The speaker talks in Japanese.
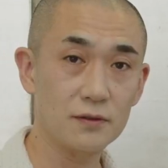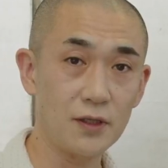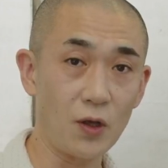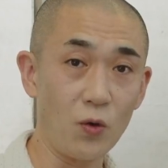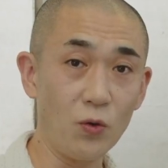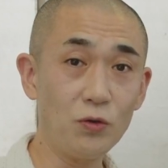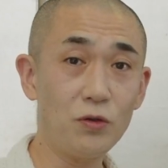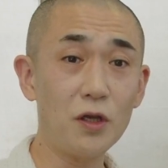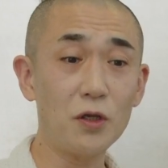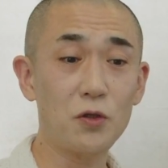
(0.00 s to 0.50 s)

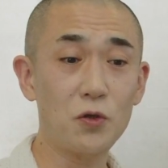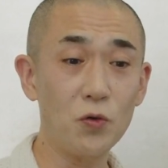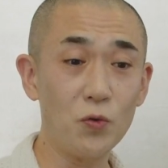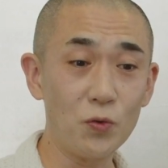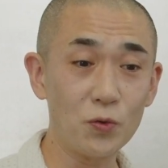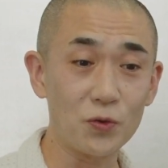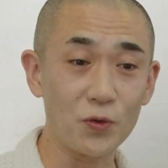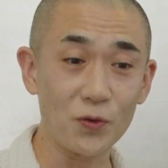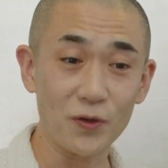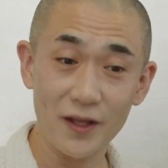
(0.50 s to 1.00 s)
本当は
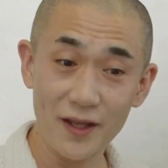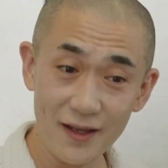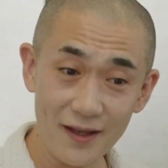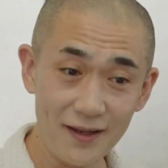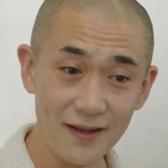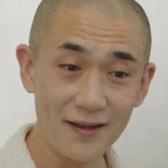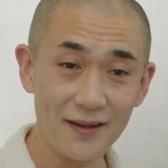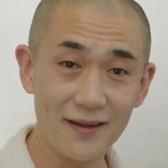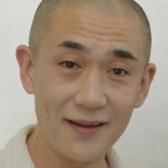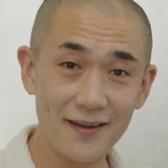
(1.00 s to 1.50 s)
京都
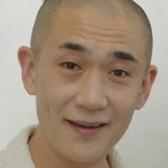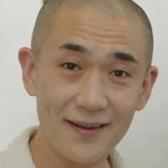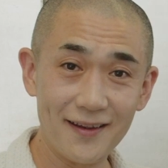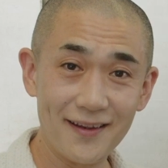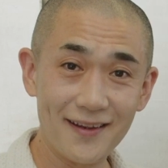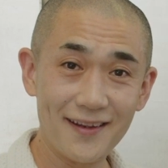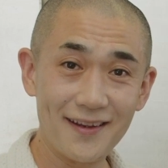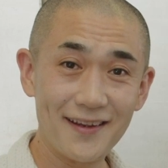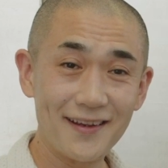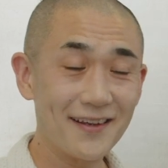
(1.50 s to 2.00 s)
ね、
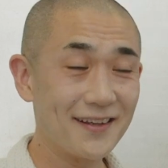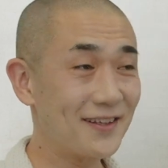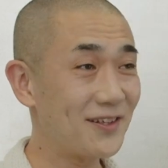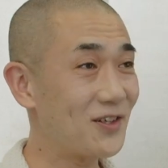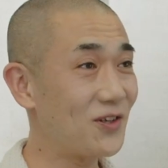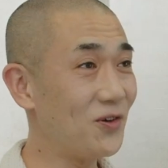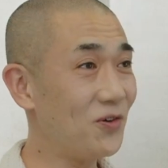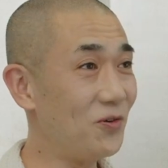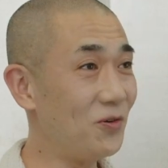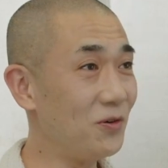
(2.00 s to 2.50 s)

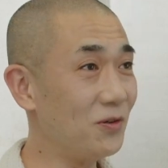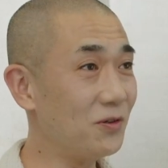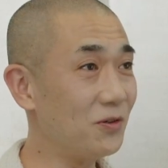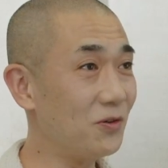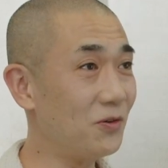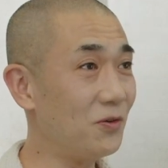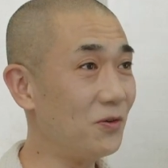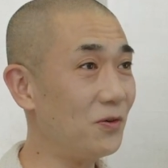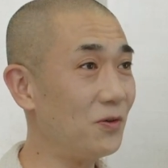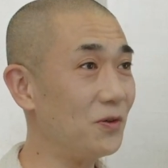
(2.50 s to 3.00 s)
京
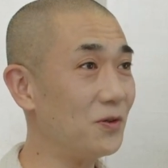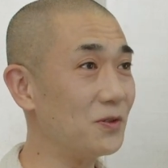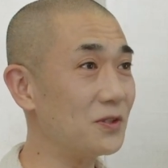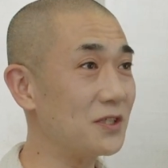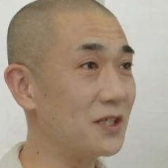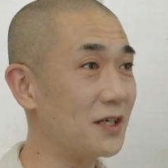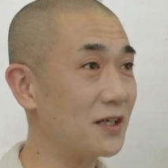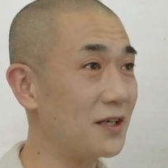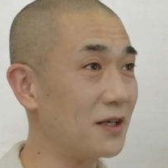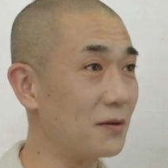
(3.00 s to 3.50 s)
都
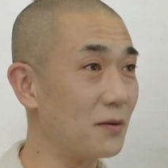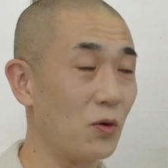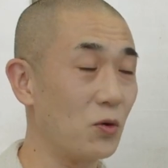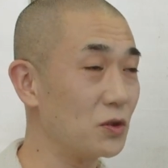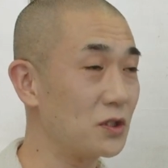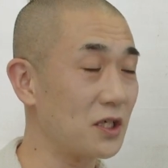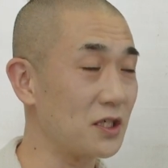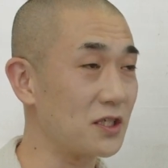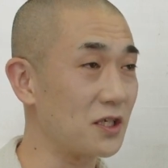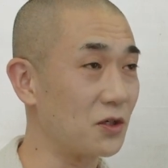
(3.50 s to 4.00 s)
大
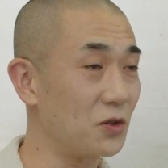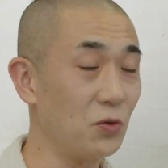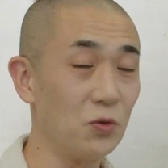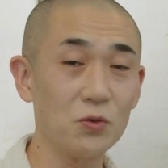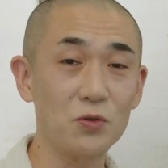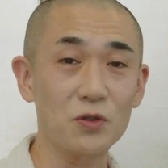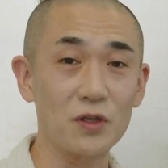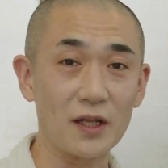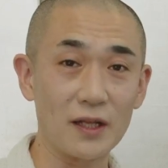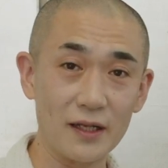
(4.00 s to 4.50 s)
阪じゃ
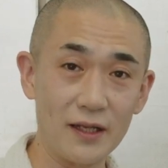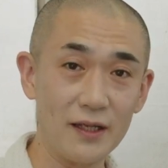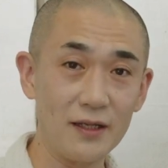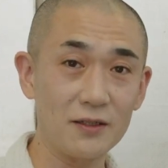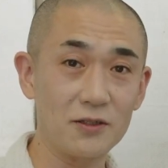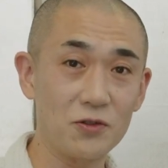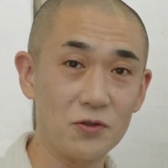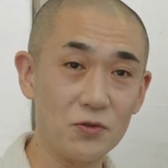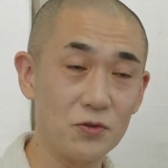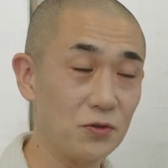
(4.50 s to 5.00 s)
京都だ
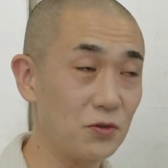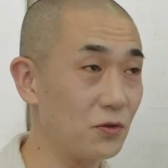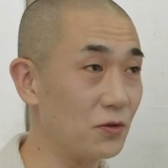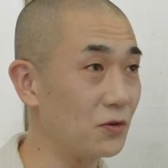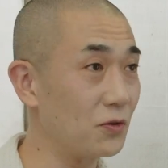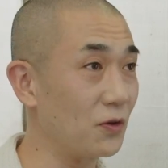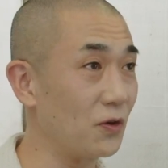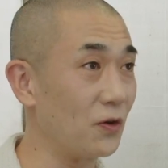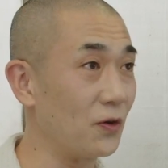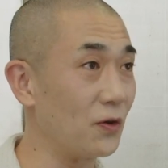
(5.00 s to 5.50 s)
ね、京
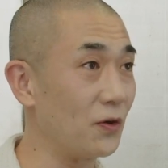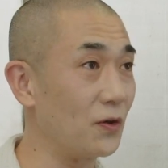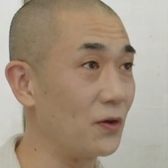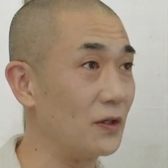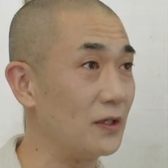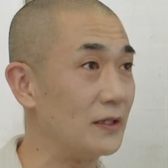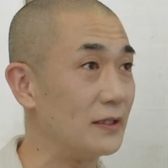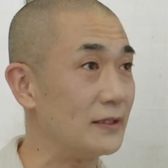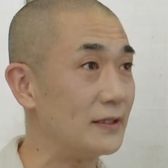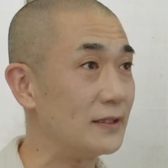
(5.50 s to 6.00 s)
都
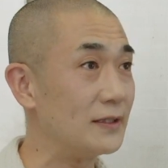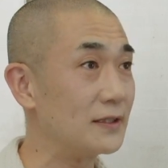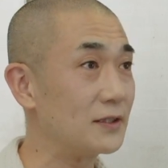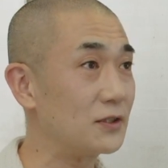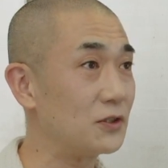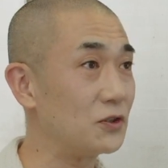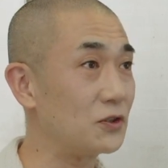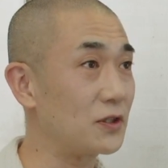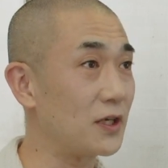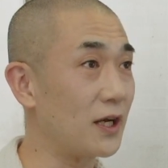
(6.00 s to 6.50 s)
の
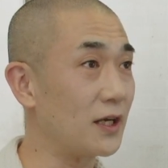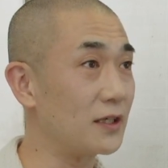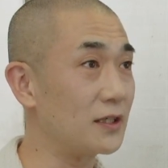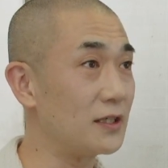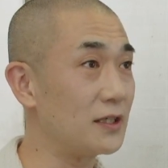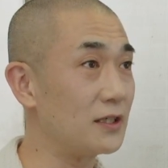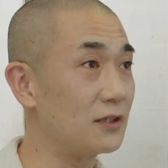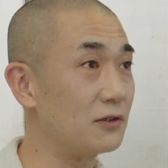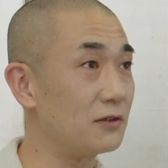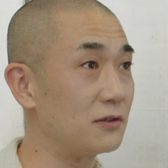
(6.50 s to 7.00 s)
空
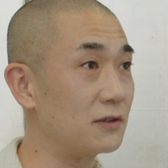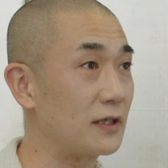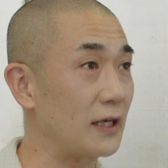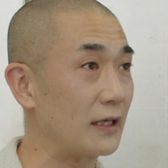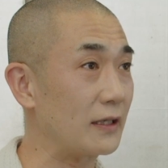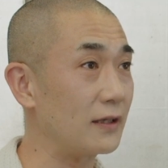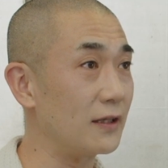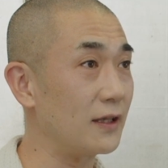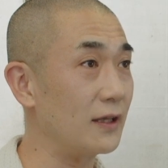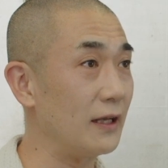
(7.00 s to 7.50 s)
間いい空
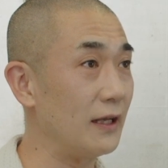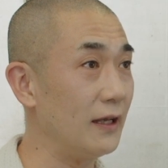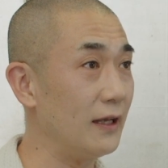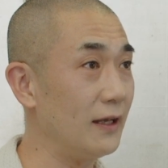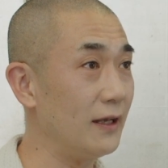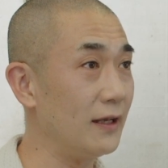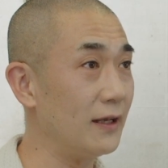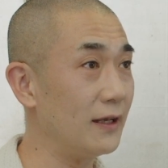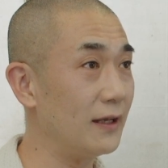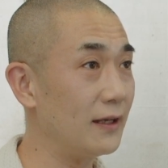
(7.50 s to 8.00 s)
間で
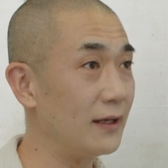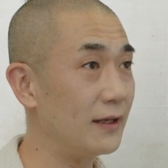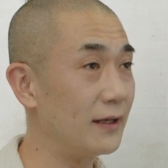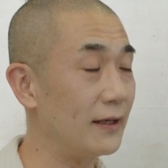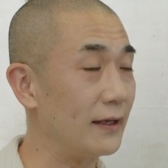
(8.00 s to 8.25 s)
ね